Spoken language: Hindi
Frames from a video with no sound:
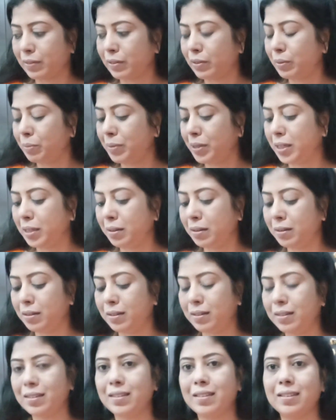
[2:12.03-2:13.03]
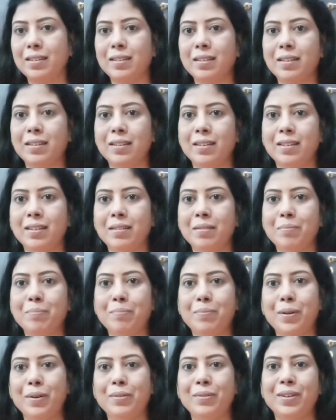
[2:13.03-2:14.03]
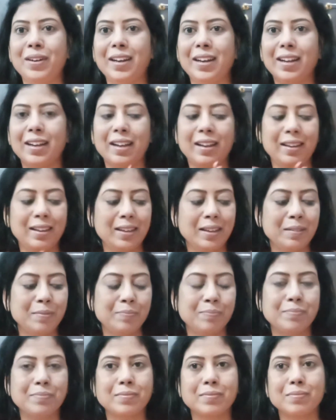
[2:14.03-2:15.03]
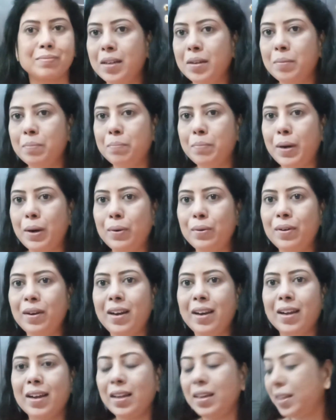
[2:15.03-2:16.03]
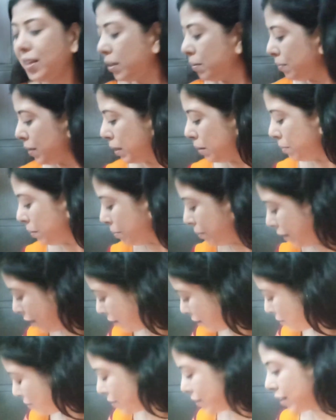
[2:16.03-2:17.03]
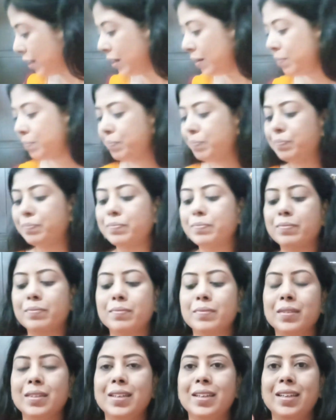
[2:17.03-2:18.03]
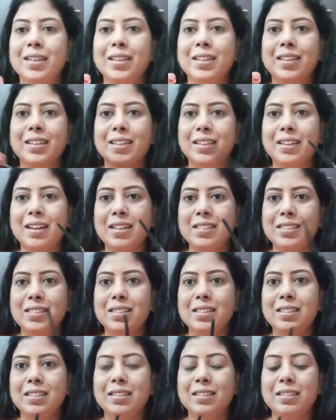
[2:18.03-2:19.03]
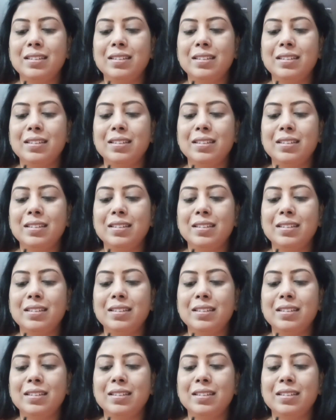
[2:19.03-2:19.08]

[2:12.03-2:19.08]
तो मैंने पाउडर लगा लिया अभी पाउडर लगाने के बाद में मैं लगाऊंगी काजल